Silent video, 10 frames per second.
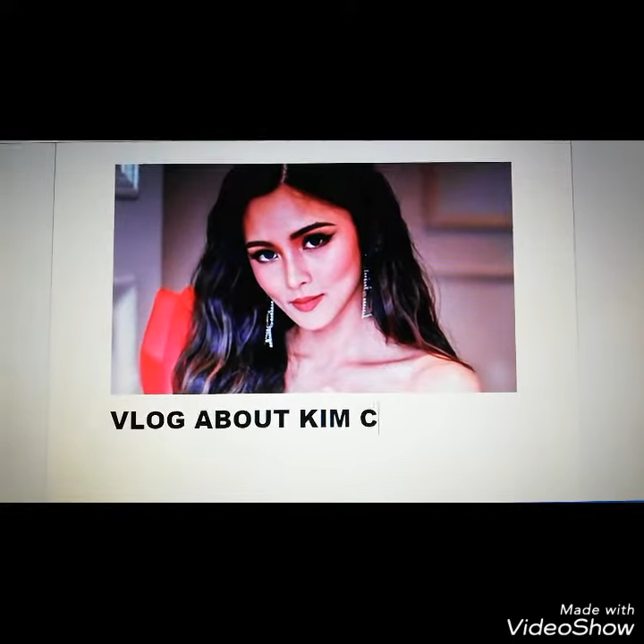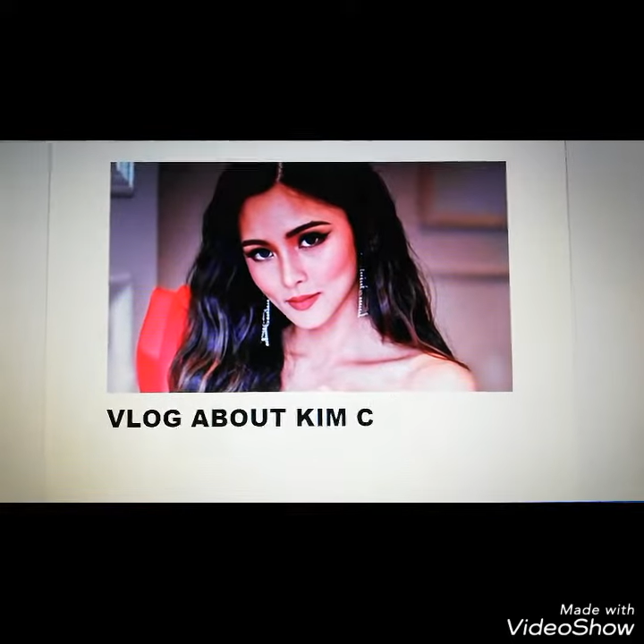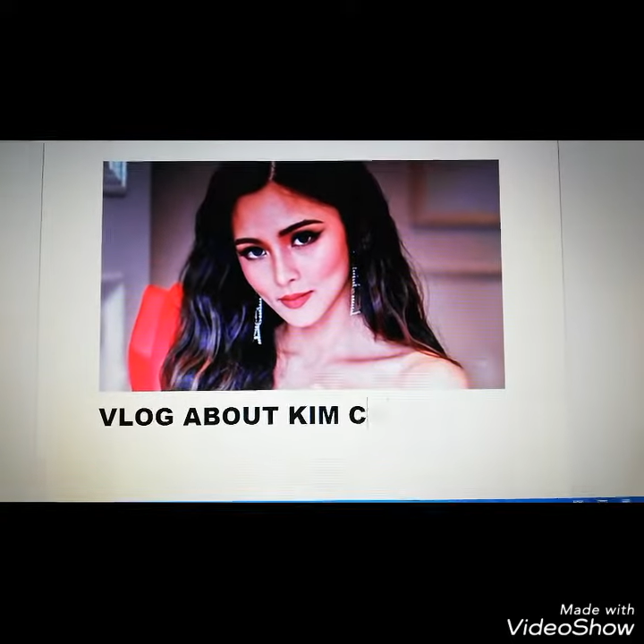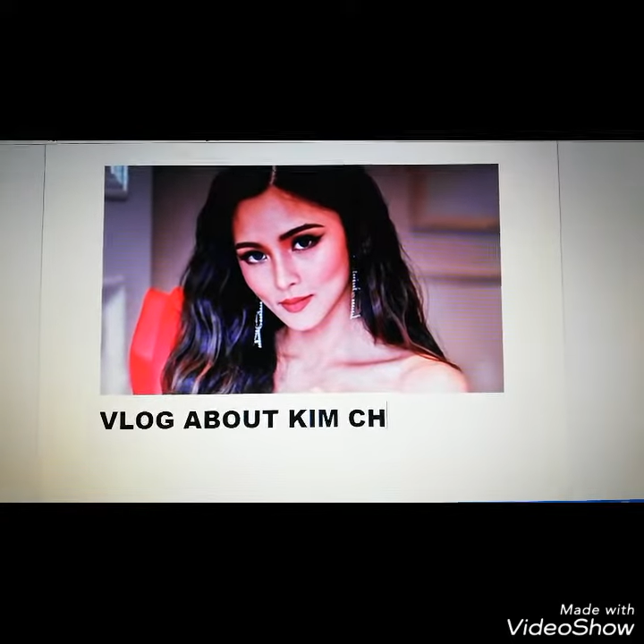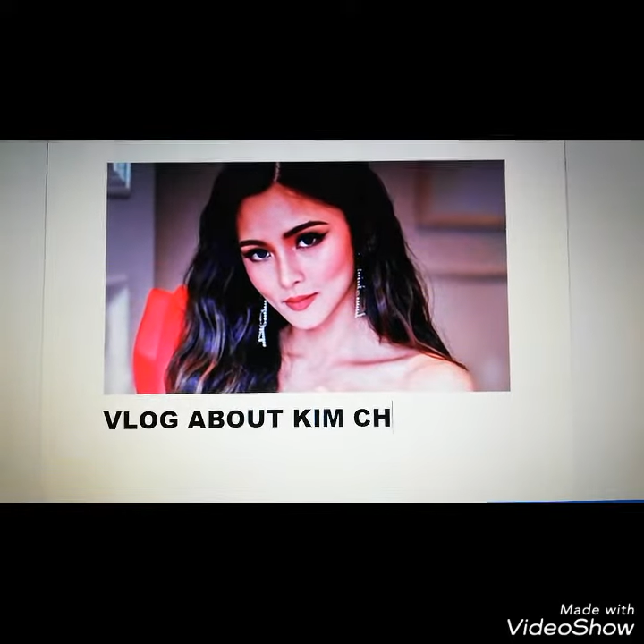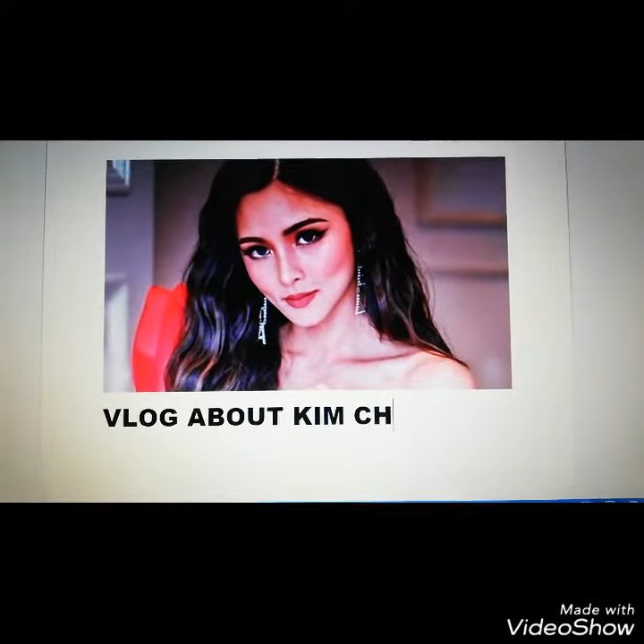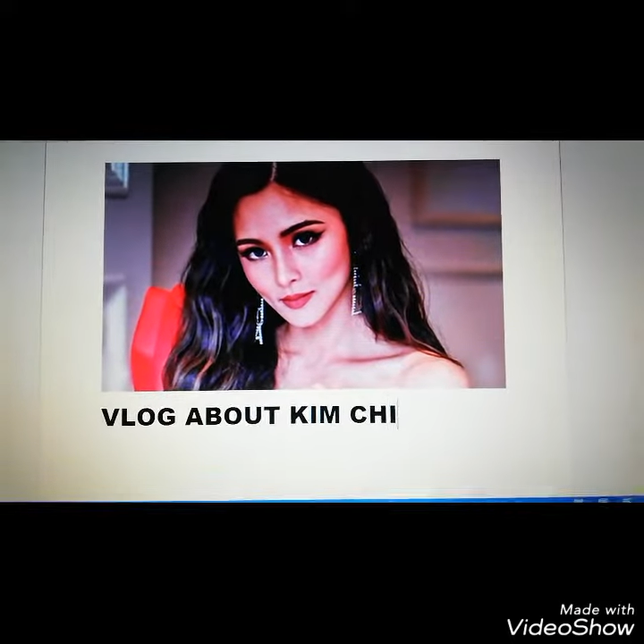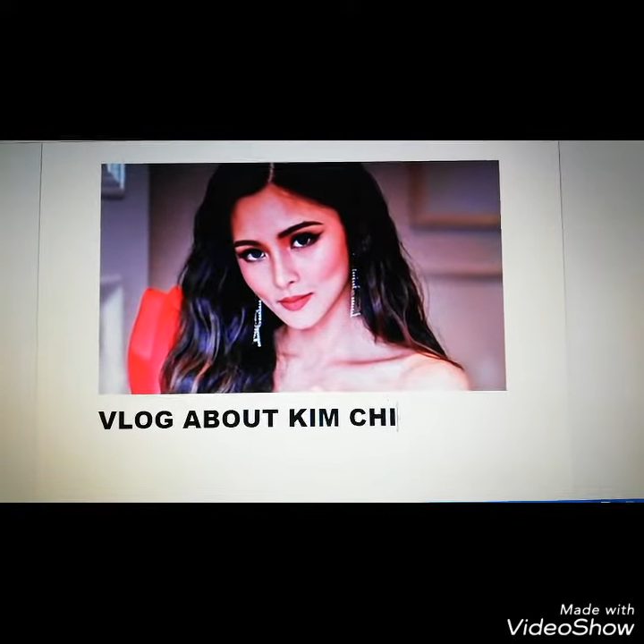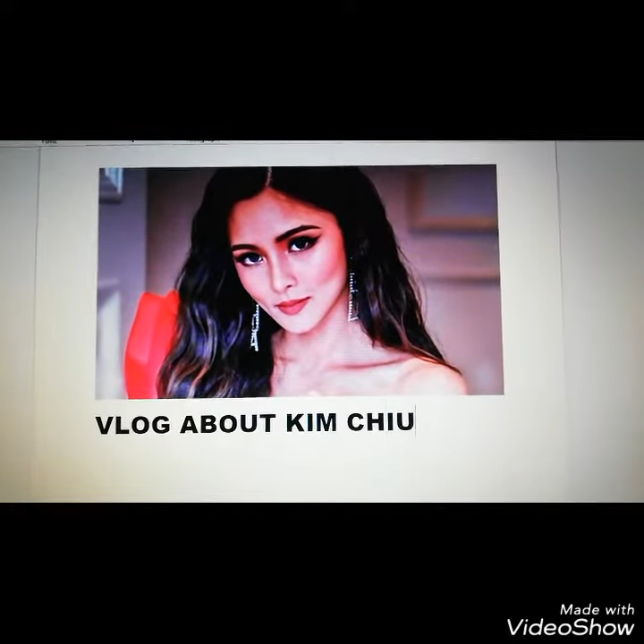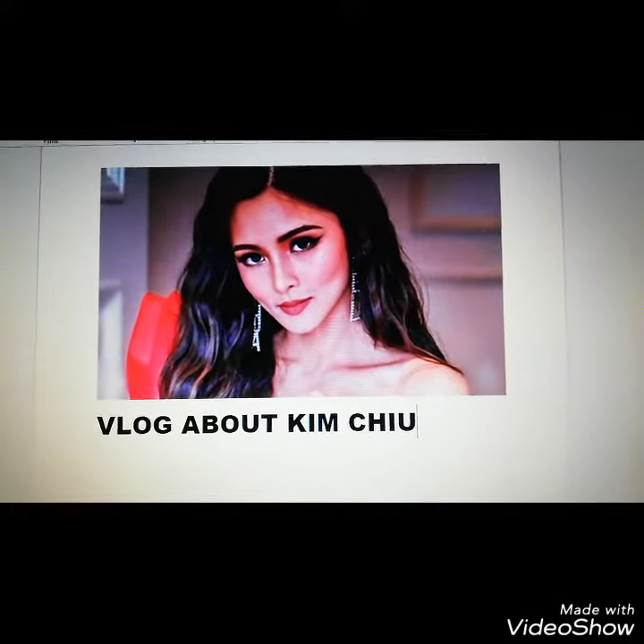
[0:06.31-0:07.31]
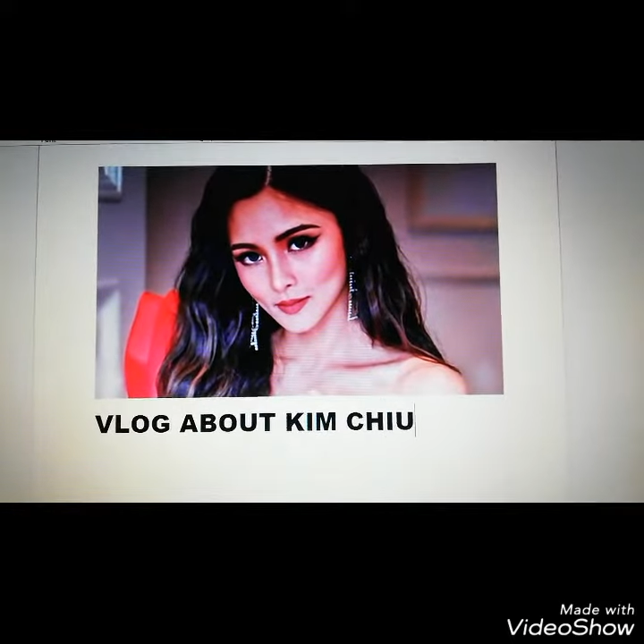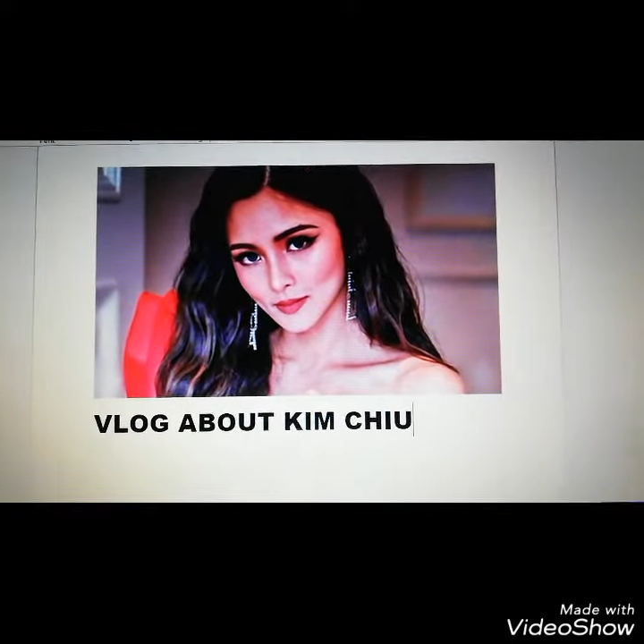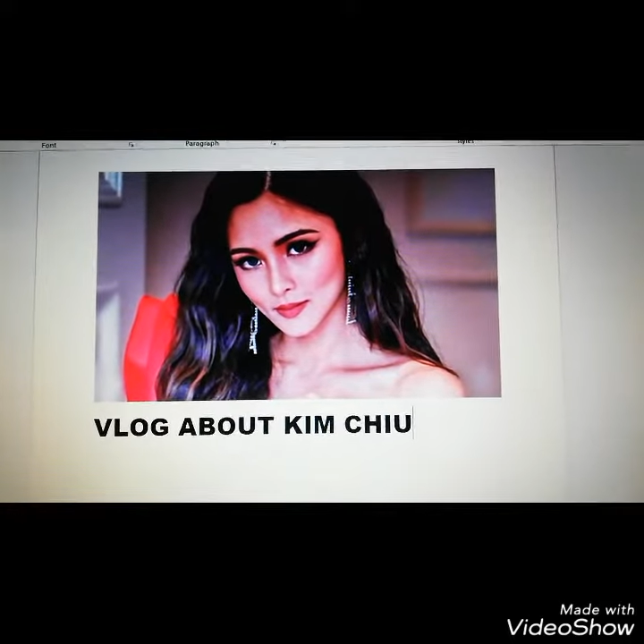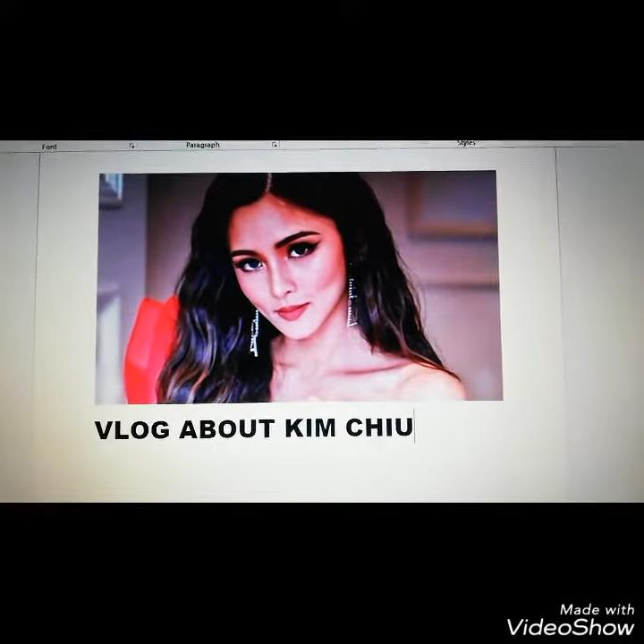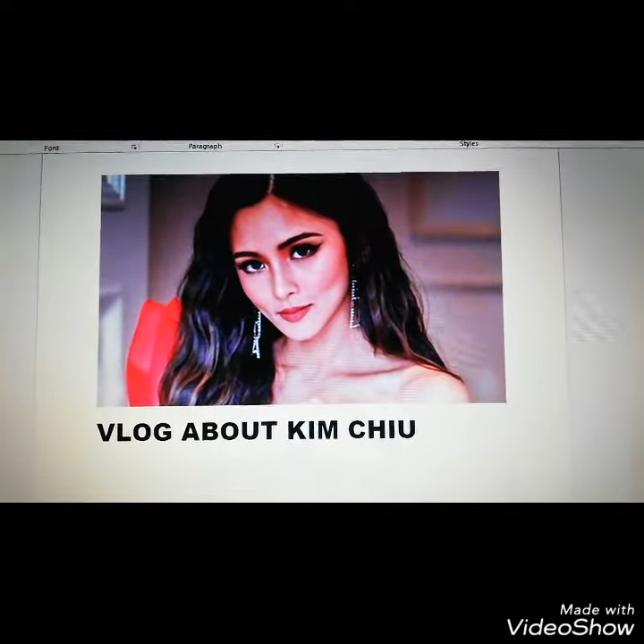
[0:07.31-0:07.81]
ng Tere
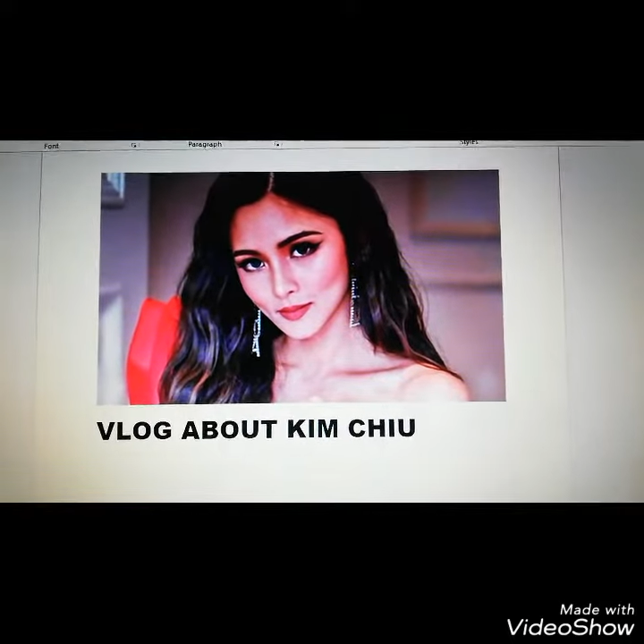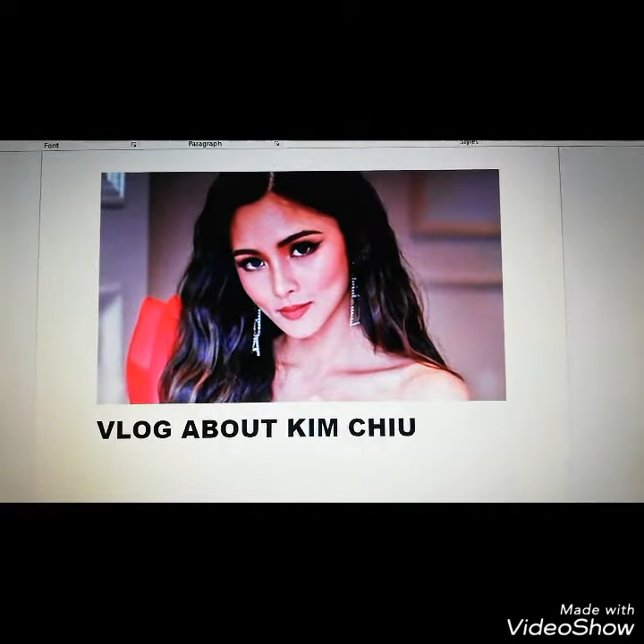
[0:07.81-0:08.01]
serye.